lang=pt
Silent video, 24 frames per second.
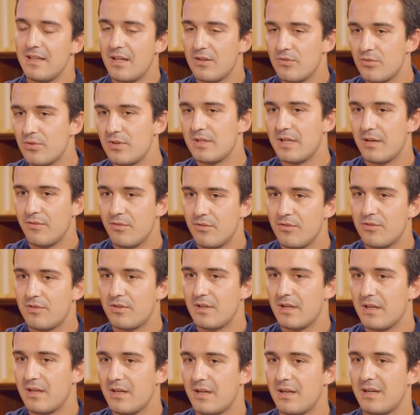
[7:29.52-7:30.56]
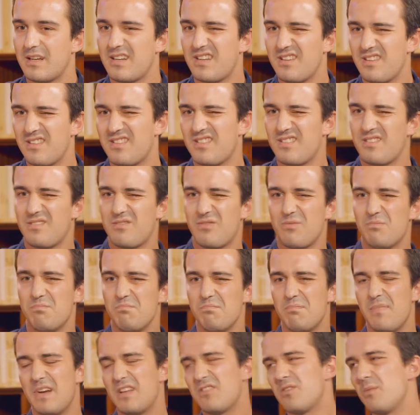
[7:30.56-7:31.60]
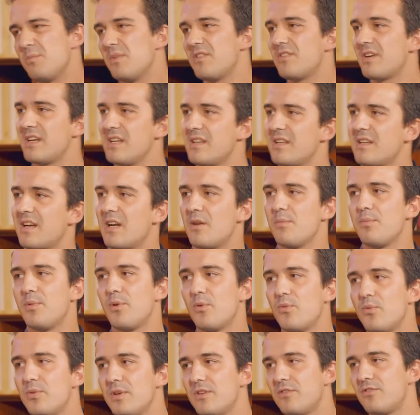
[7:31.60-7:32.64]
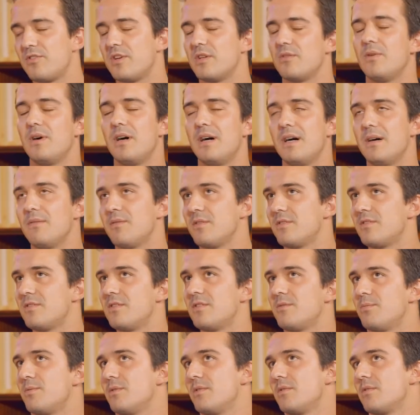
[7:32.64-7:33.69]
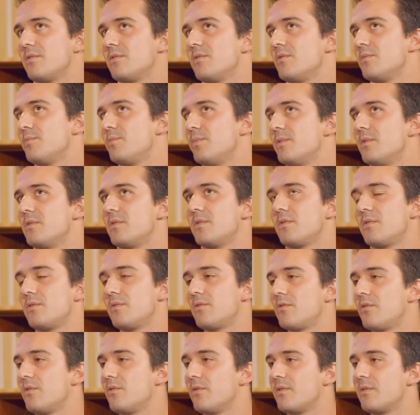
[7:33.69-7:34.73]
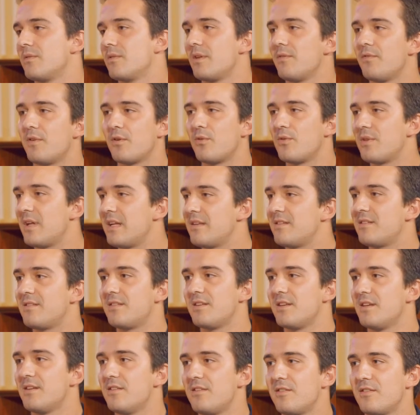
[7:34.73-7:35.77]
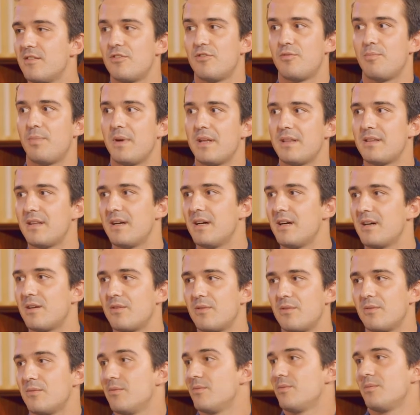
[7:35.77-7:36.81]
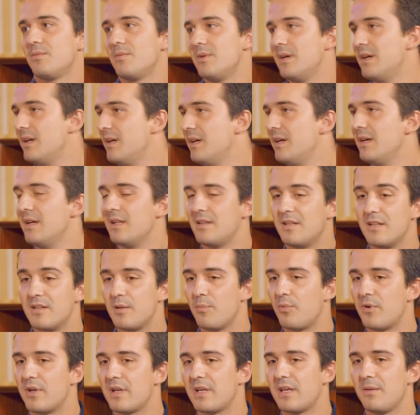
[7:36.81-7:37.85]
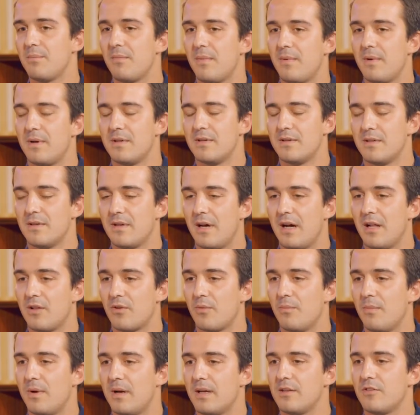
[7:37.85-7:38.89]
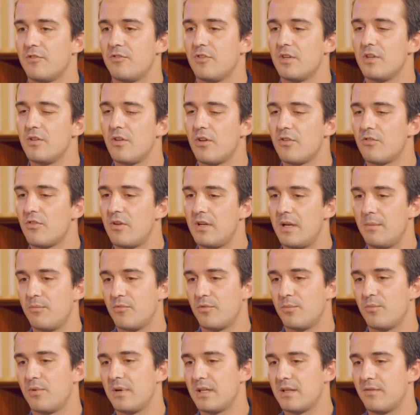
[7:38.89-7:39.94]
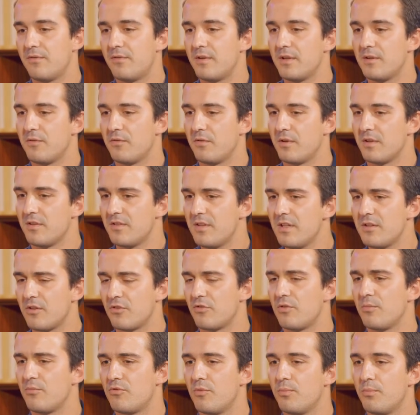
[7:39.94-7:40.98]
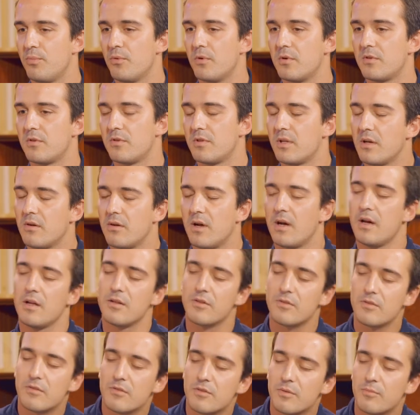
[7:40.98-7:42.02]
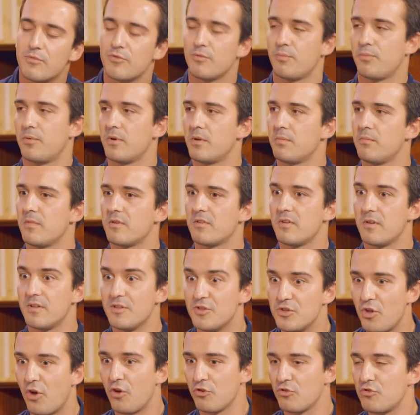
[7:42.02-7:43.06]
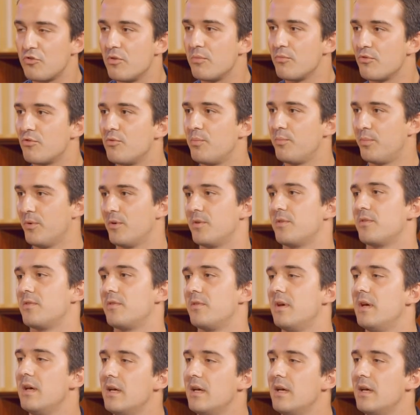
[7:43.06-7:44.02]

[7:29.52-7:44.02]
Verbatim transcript: na altura estávamos a, a, mais ou menos a criticar um pouco isso, já não, ah, vocês, pronto, são do Porto, são da Faculdade de Ciências, Espetáculo, tenta pôr aqui uh, algo mais. E nós olhámos um bocado diferente, foi sim, nós somos do Porto, não, ah, não somos do Porto, mas nós somos do Porto.